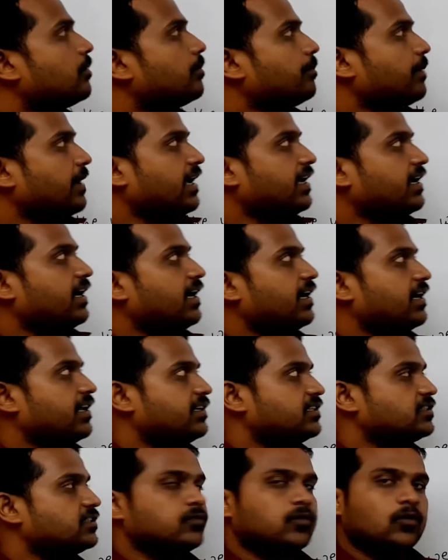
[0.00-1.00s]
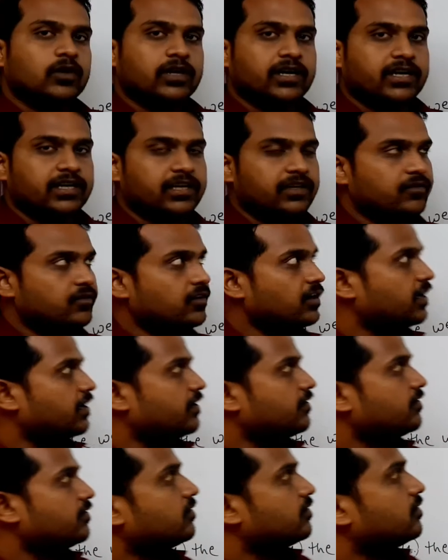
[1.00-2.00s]
पैकेट इज़ फोर
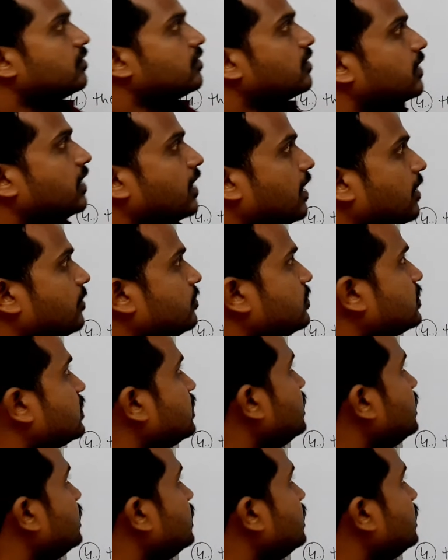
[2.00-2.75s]
ग्राम्स